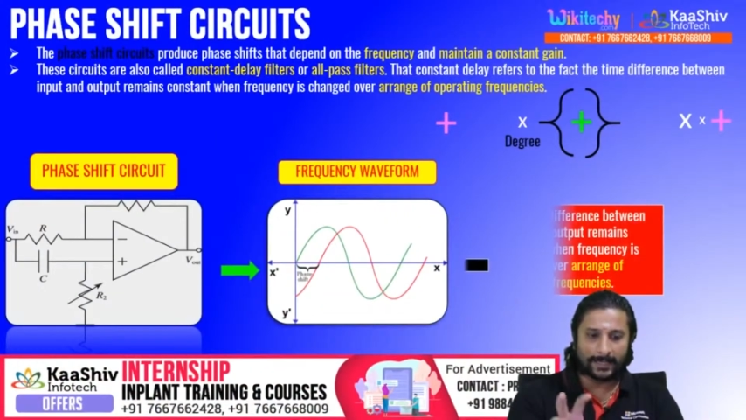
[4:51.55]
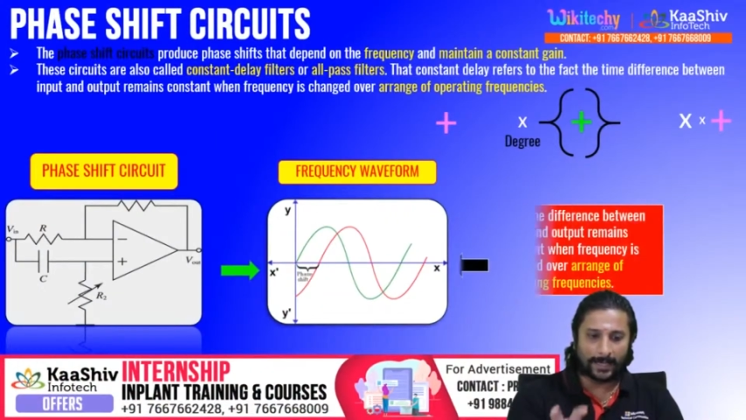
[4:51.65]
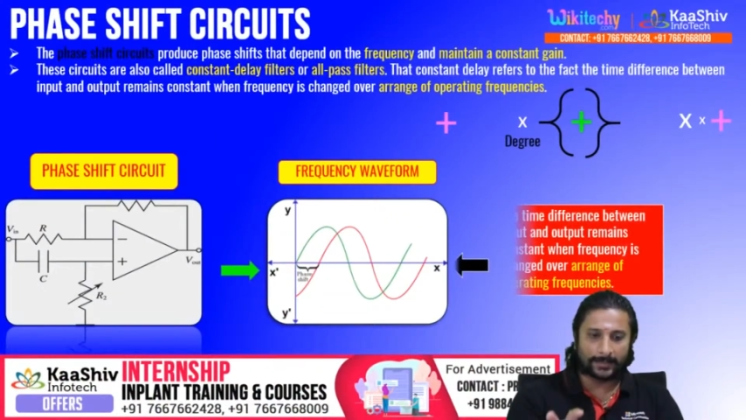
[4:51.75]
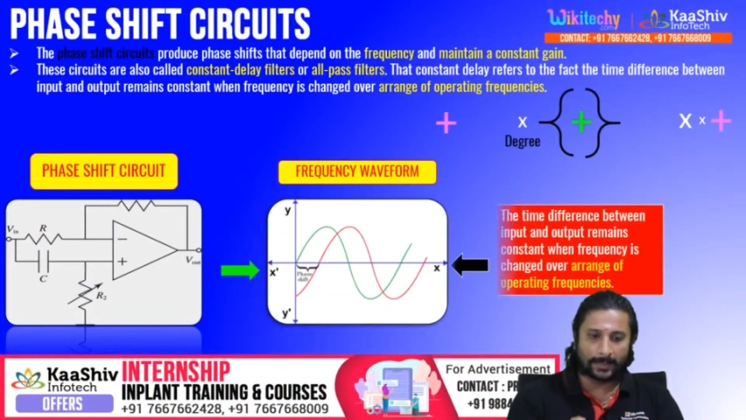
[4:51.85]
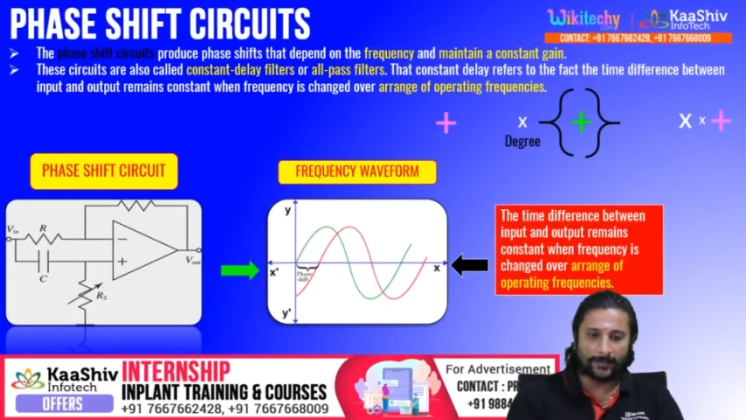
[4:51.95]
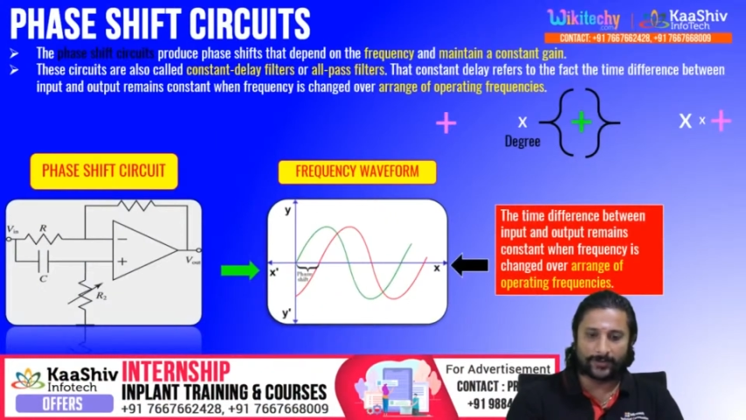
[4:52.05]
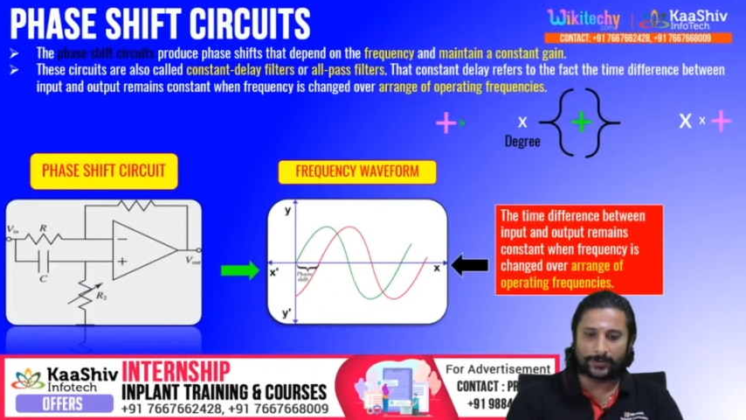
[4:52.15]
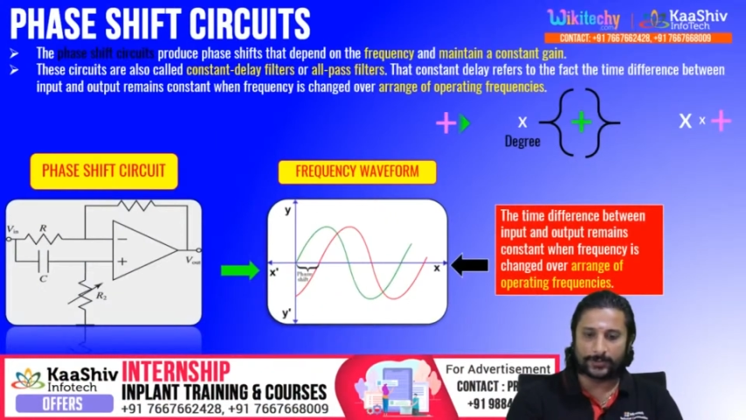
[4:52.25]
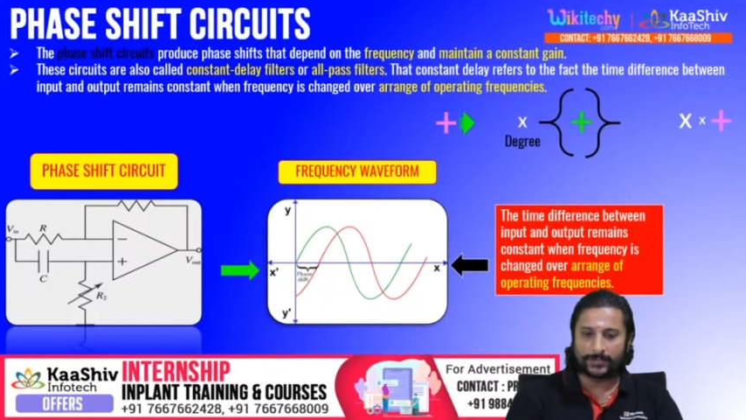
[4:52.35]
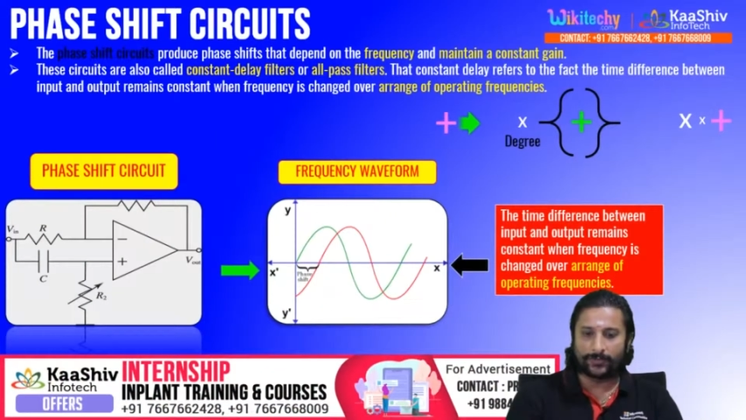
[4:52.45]
அதுக்கான
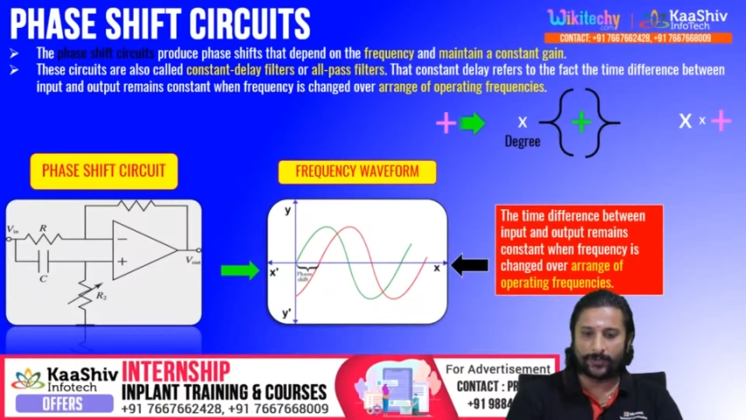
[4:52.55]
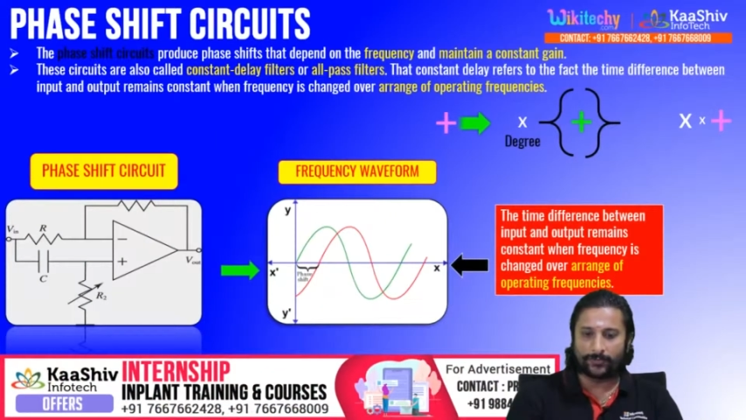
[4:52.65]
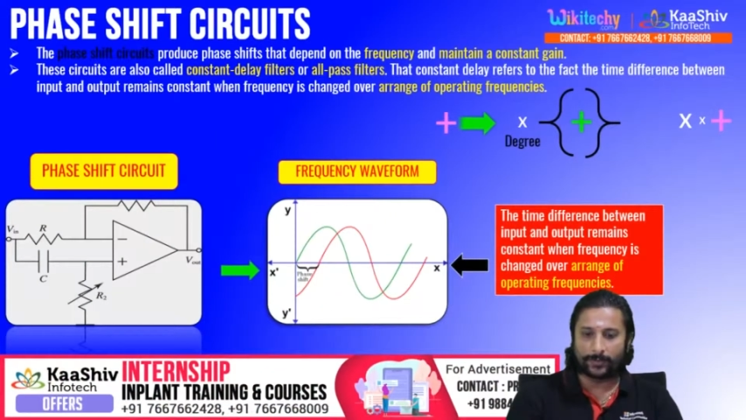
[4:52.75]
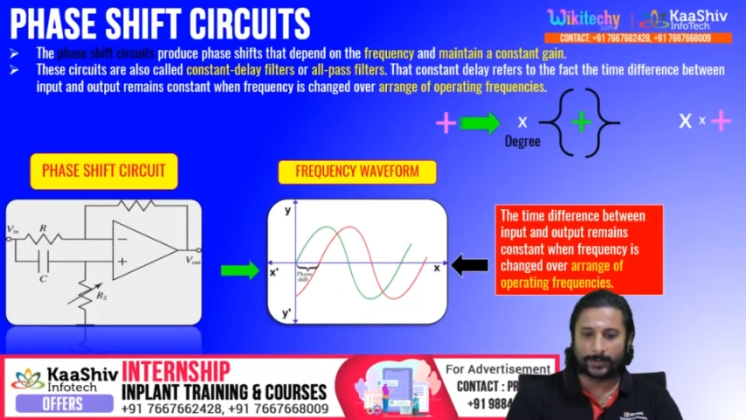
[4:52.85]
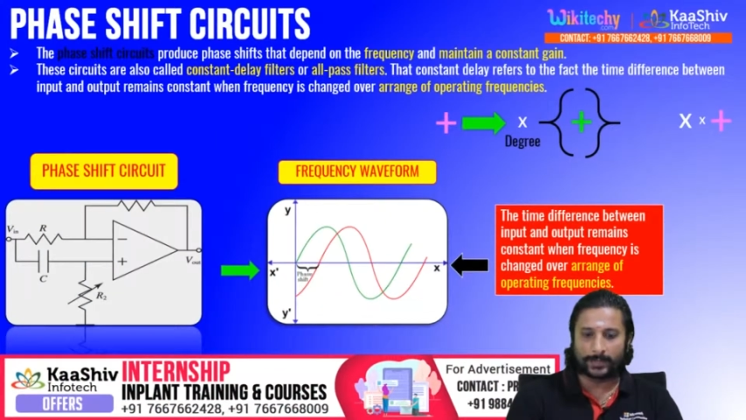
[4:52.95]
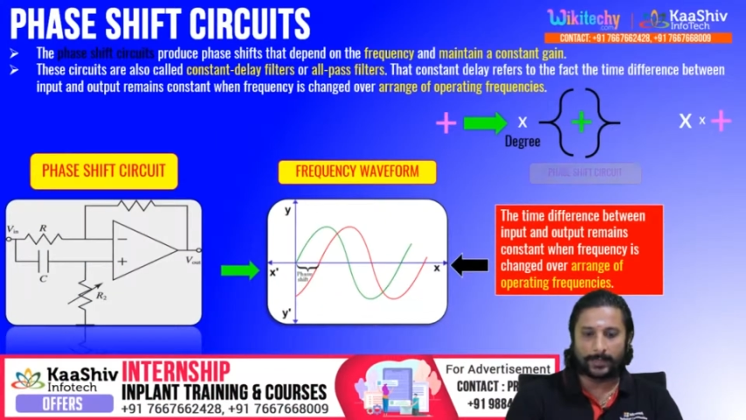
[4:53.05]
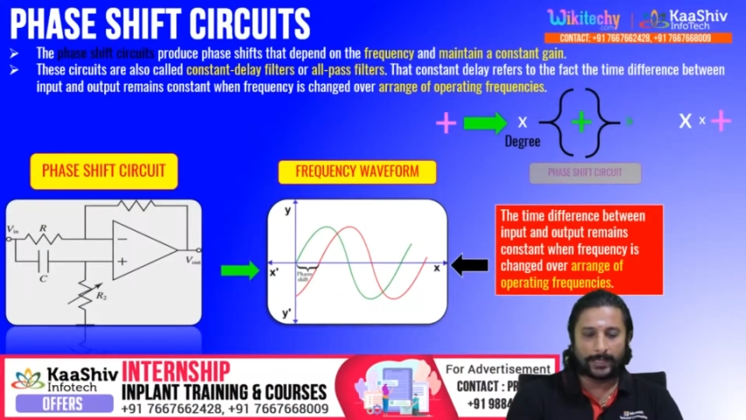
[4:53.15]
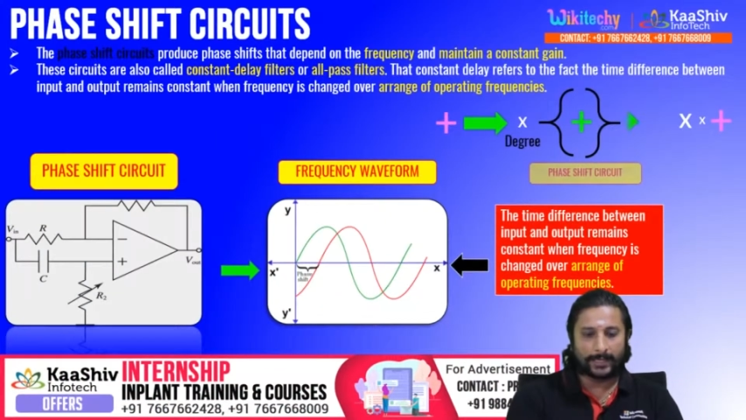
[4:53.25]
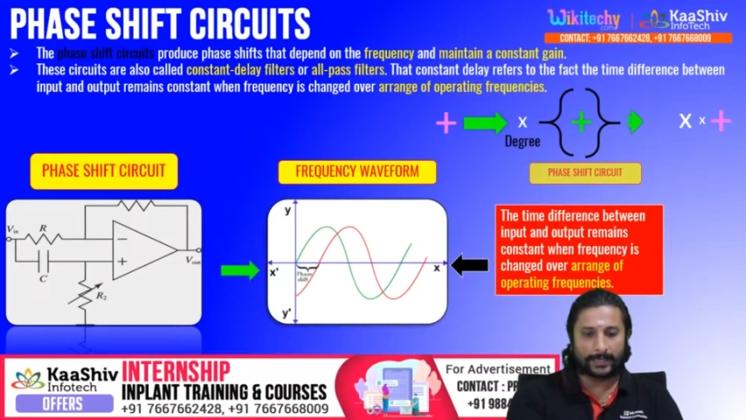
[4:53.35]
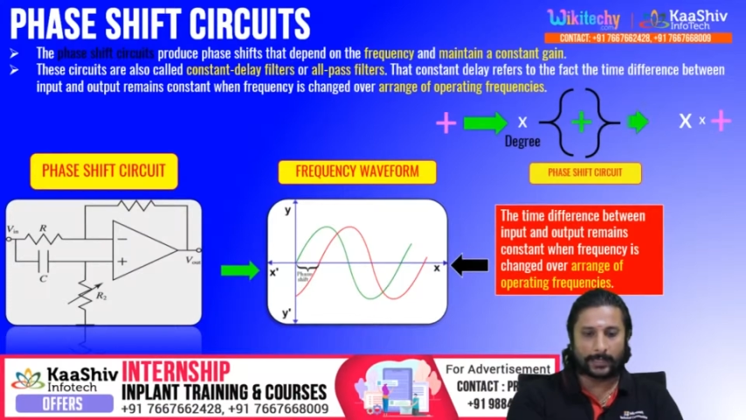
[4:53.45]
ஃப்ரீக்வன்சி வேவ் ஃபார்மை தான்
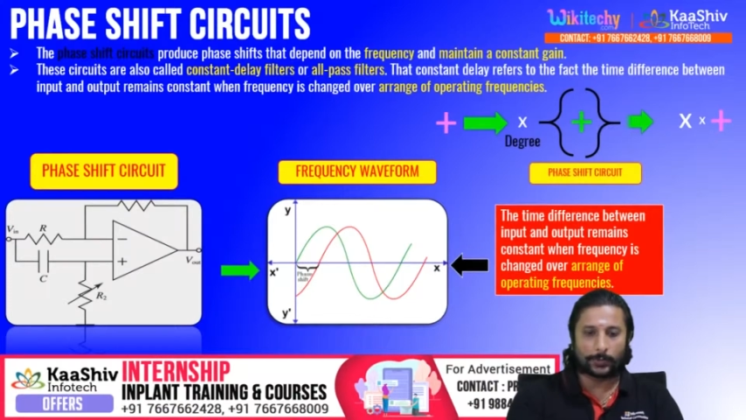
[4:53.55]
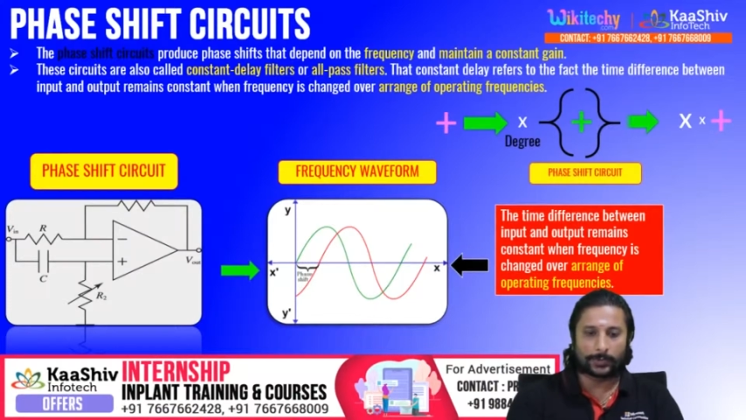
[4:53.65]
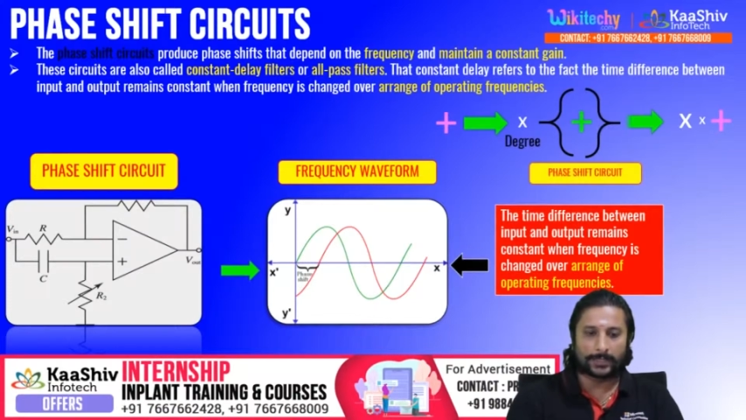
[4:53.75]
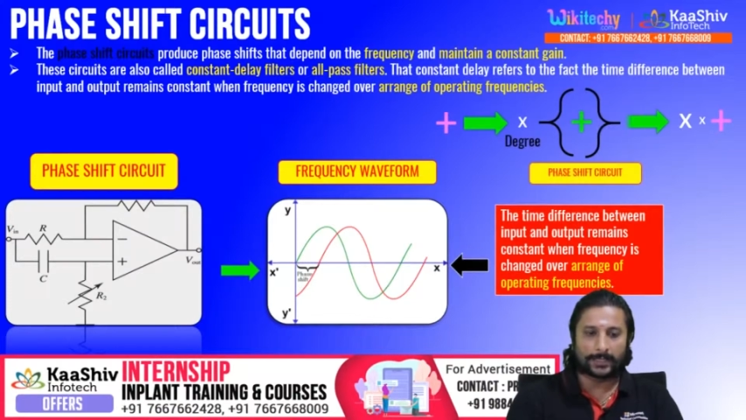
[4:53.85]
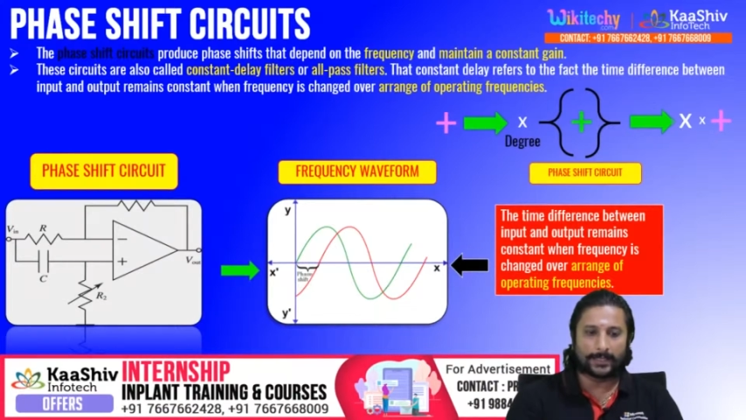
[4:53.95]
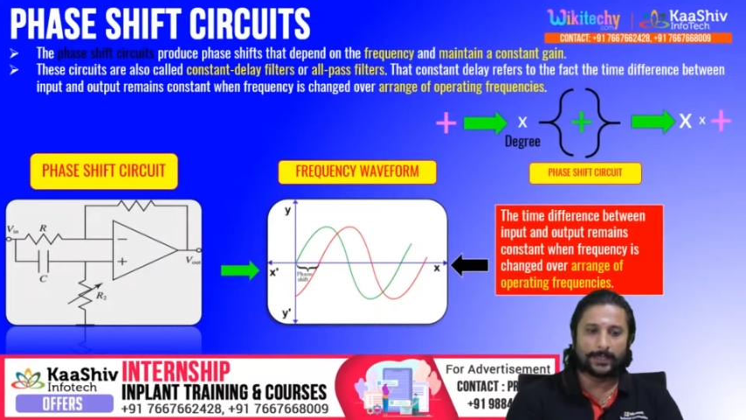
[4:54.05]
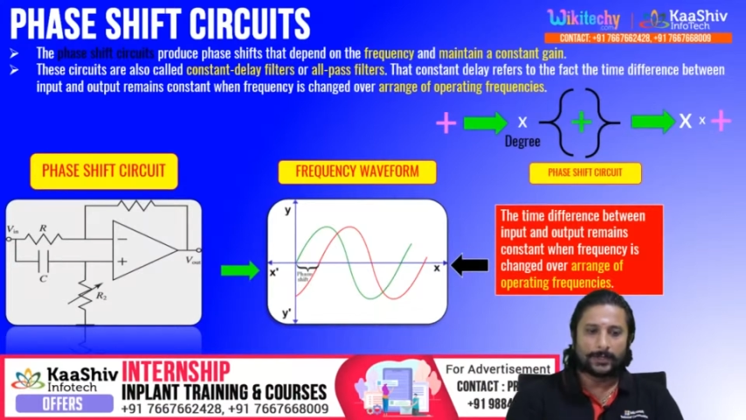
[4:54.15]
இங்கே நான் கொடுத்துருக்கேன்